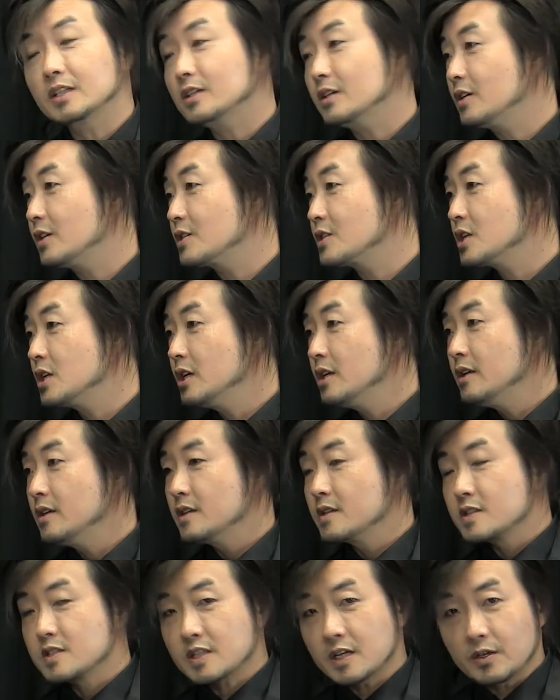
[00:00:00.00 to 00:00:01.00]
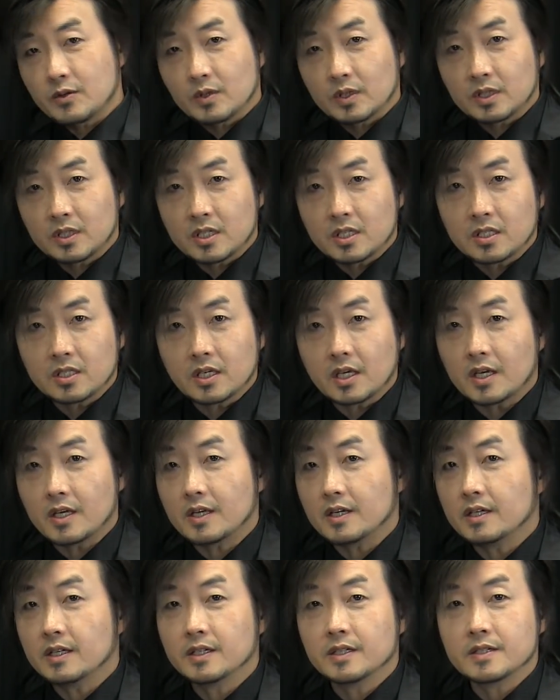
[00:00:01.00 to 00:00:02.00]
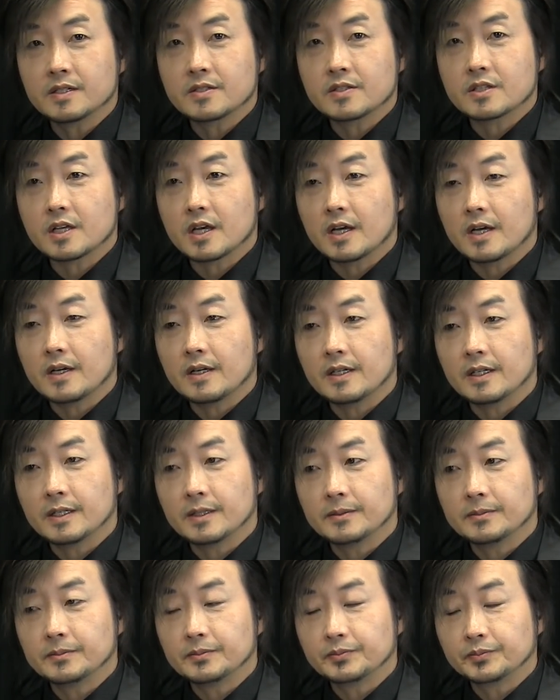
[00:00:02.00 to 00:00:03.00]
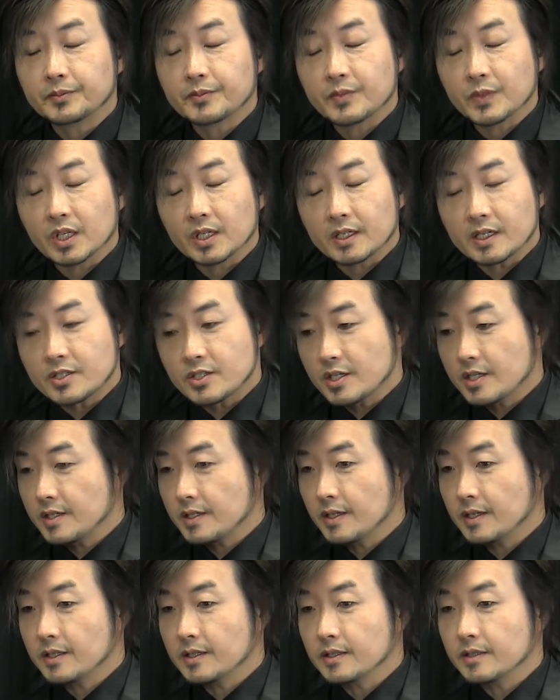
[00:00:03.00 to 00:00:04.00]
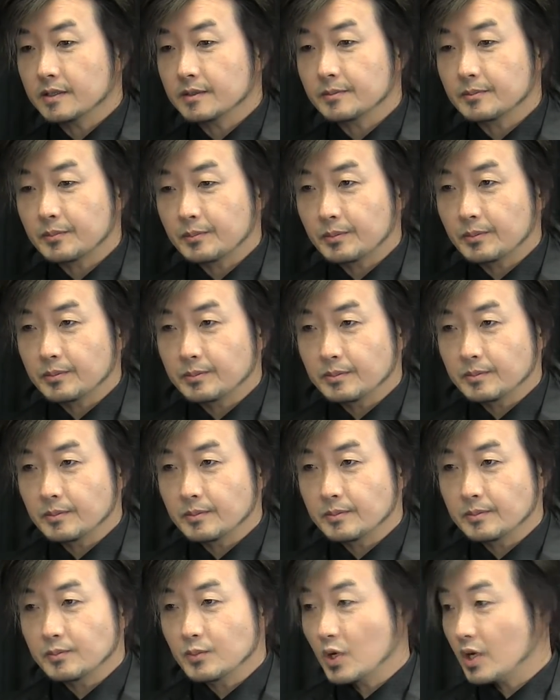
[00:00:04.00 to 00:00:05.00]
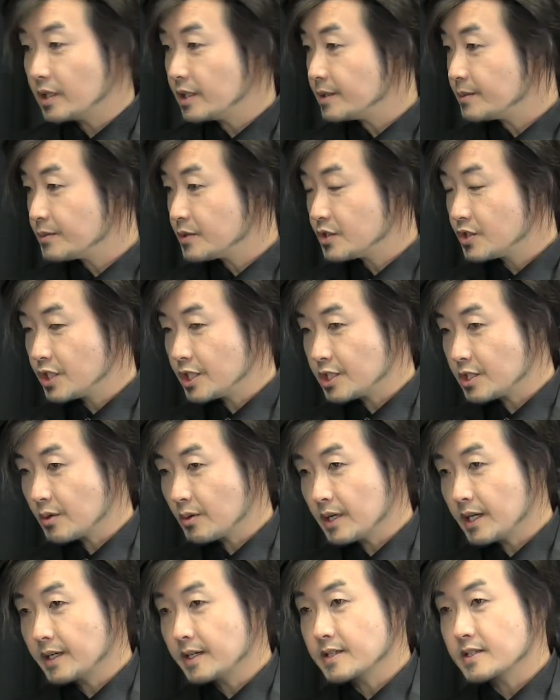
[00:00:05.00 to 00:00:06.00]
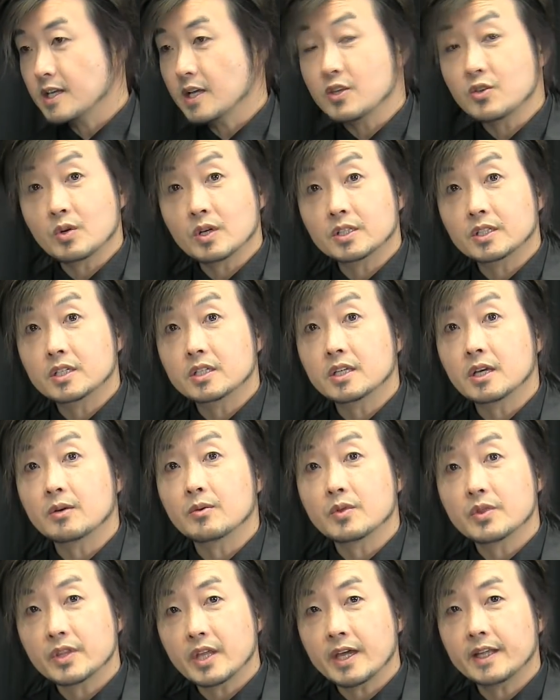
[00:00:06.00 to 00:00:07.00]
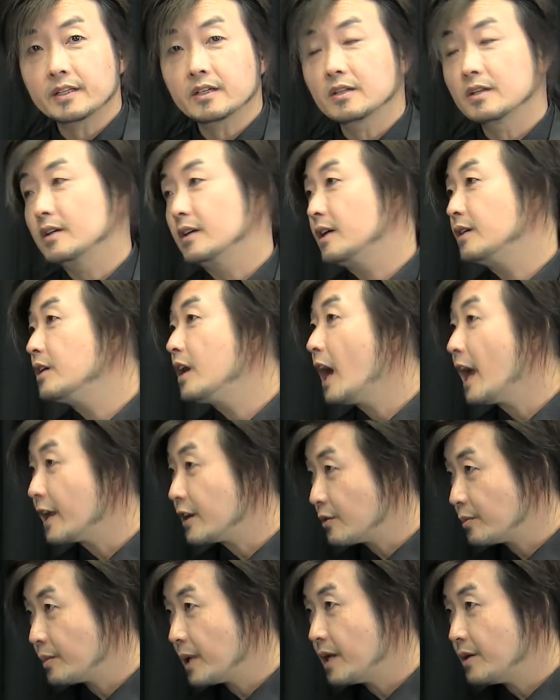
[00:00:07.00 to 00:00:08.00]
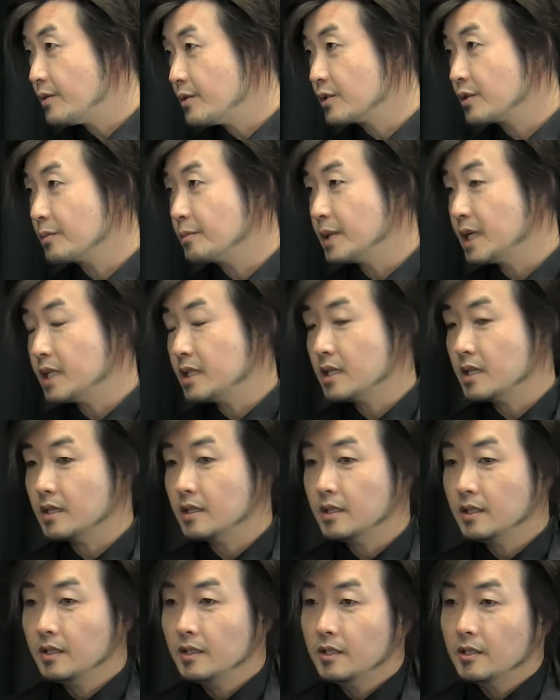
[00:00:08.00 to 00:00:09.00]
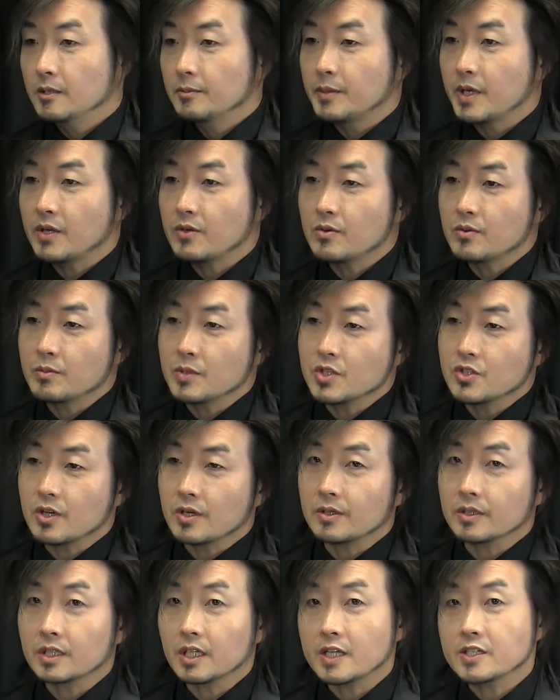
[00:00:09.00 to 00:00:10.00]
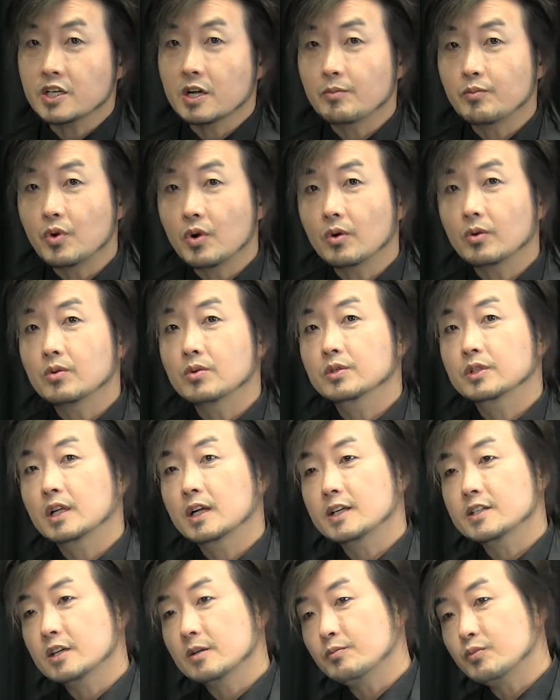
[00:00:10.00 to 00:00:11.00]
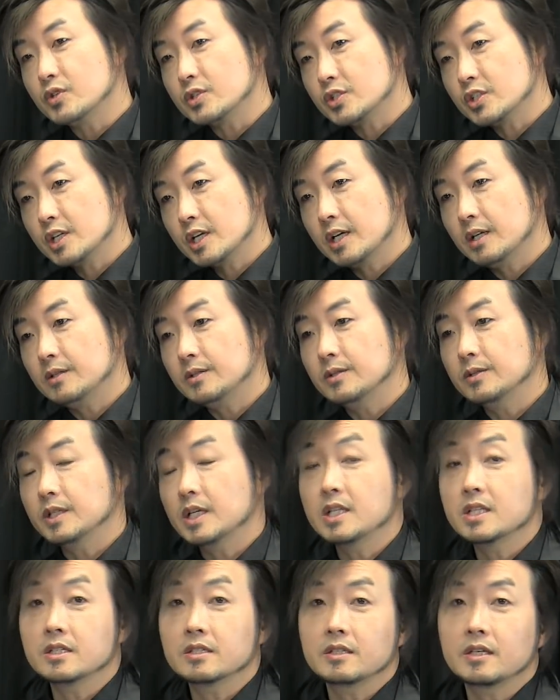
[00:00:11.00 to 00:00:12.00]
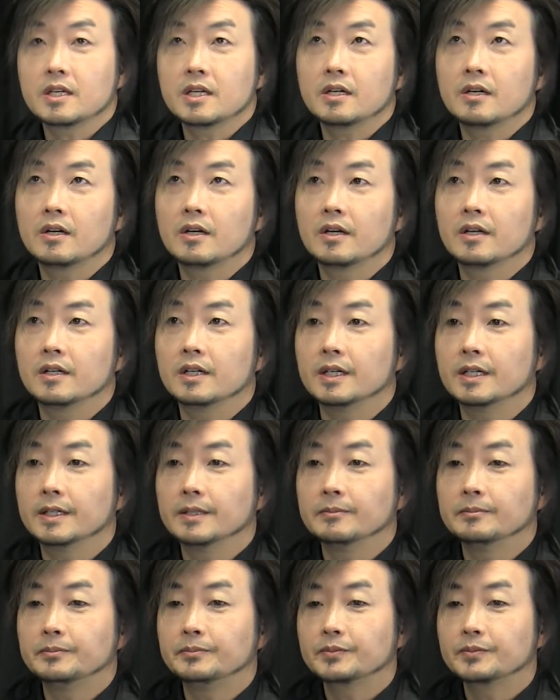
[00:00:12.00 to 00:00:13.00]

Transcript: từ họ xã giữa thí kể xã đất chỉ mua đi chỉ trâu lăng thì sao thì kiểu vấn đề nào là hay đâu bé hù đâu bé thì bây cũng mua cho đó ta là chào bộ cô ta là chào bộ chia lô tên đấy thì họ